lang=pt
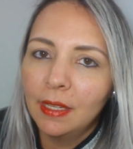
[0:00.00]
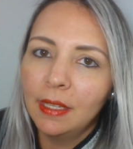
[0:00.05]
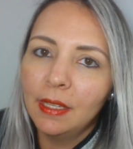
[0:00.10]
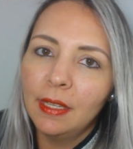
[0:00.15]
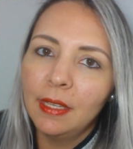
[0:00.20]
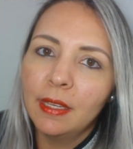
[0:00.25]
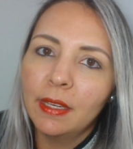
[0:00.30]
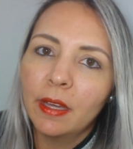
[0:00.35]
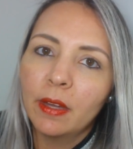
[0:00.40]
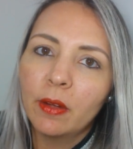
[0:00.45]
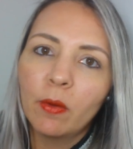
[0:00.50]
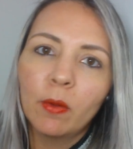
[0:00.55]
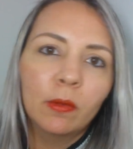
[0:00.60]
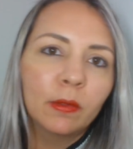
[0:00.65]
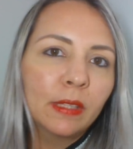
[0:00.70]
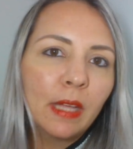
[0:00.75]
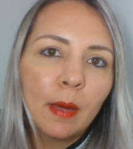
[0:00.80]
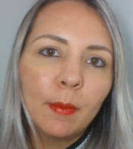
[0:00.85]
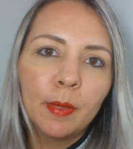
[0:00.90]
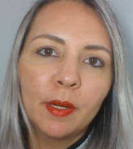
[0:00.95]
E quero
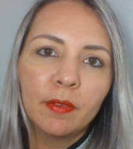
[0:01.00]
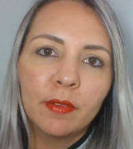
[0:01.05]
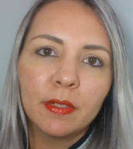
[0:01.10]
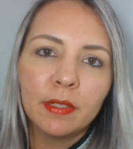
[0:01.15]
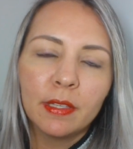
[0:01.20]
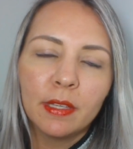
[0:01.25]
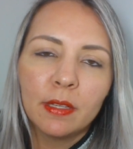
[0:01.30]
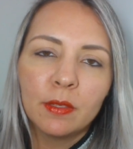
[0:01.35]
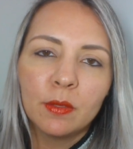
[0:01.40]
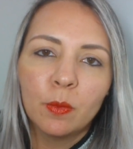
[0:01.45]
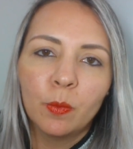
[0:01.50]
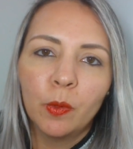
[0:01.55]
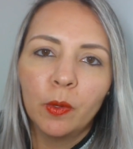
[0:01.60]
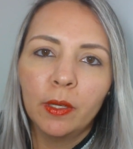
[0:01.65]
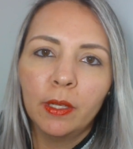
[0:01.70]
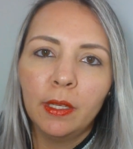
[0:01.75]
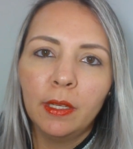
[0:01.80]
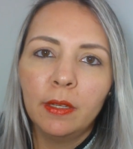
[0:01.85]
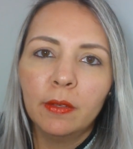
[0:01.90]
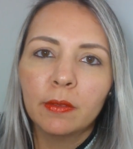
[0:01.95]
contar para vocês um
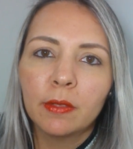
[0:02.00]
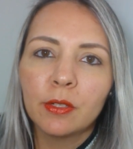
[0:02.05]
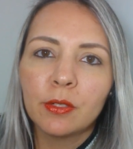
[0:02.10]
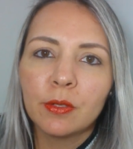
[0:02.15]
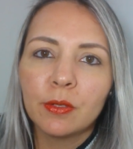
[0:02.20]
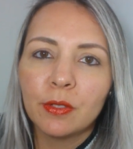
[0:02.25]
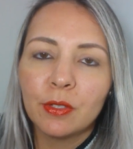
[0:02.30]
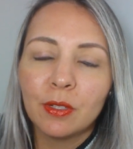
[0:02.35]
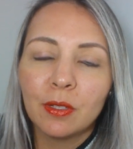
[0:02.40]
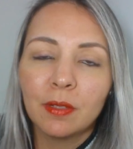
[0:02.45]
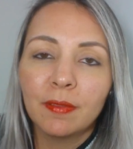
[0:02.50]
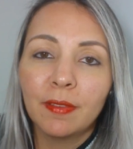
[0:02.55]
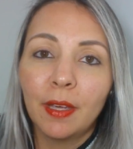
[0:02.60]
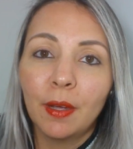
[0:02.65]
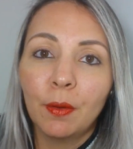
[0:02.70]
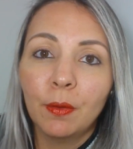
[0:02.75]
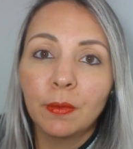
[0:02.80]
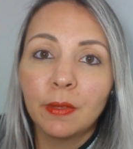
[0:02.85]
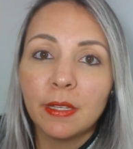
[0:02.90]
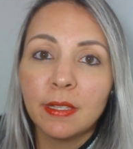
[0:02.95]
pouquinho das coisas que
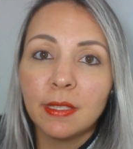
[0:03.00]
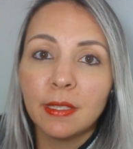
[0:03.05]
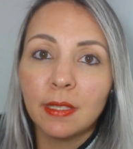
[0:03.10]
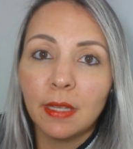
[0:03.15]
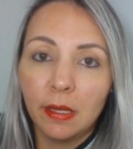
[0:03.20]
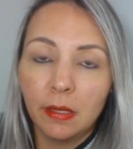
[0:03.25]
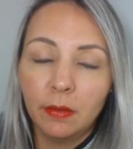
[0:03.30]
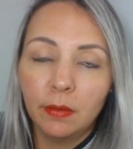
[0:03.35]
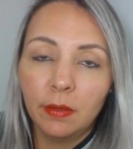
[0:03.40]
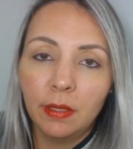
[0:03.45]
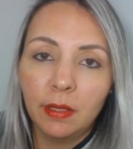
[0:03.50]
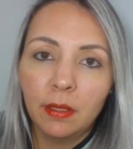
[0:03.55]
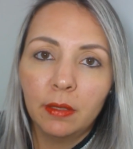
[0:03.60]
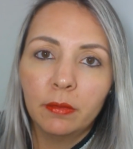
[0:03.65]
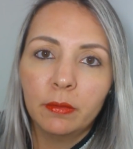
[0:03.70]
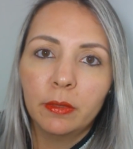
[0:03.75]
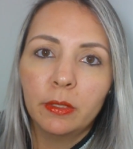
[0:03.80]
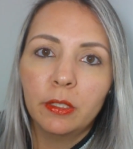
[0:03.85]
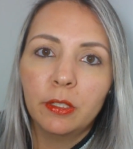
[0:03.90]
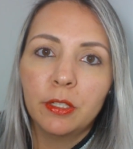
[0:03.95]
vem acontecendo aqui
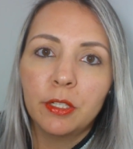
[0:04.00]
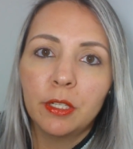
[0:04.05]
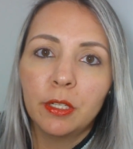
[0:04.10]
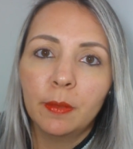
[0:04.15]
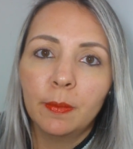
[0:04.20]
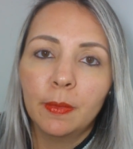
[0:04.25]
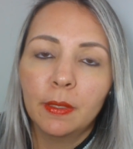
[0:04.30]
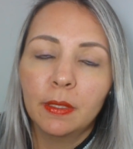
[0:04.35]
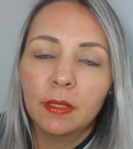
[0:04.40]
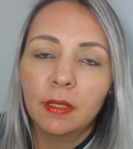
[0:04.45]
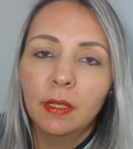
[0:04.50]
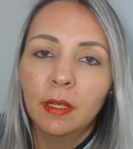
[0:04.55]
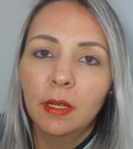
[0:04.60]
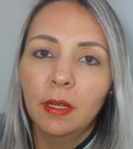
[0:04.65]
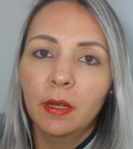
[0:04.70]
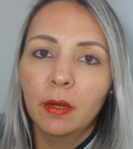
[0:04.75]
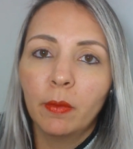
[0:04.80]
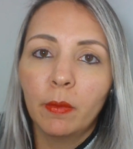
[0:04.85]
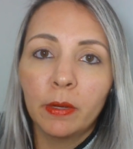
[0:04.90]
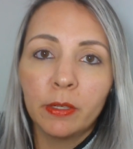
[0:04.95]
em Curitiba,
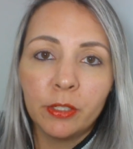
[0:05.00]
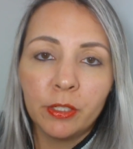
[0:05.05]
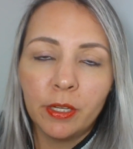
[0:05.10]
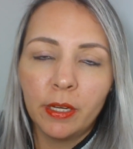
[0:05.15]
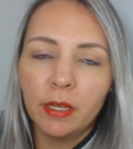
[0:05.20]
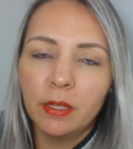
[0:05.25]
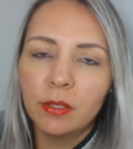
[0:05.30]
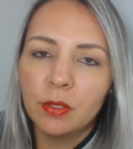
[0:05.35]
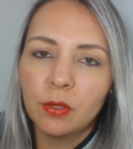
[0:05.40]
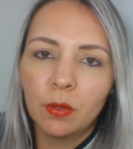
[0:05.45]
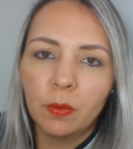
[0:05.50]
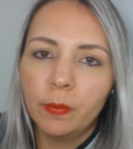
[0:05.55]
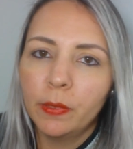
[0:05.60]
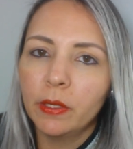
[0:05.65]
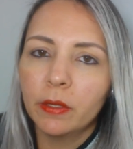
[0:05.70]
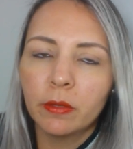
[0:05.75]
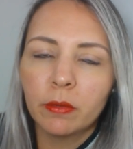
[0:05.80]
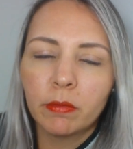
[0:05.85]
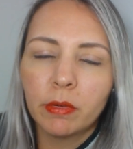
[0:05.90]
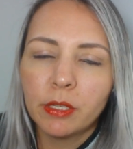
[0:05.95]
com a gente,
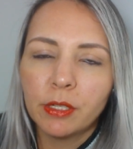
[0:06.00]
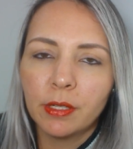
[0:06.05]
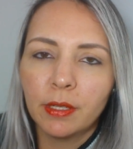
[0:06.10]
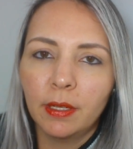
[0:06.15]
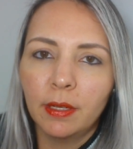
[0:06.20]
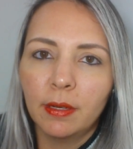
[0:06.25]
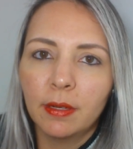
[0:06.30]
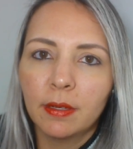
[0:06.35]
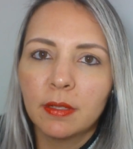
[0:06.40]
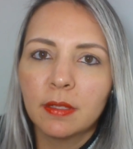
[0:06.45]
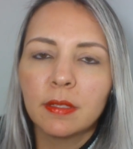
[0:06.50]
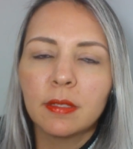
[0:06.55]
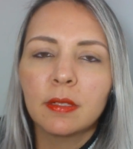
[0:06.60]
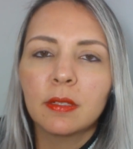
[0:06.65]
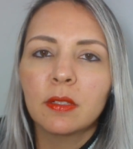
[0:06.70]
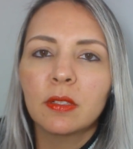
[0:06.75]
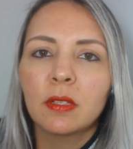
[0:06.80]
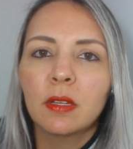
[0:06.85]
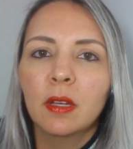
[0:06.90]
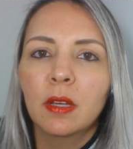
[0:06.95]
comigo e com as
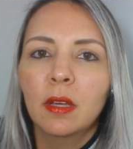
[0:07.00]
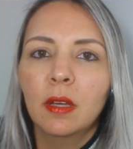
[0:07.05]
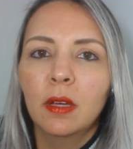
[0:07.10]
crianças.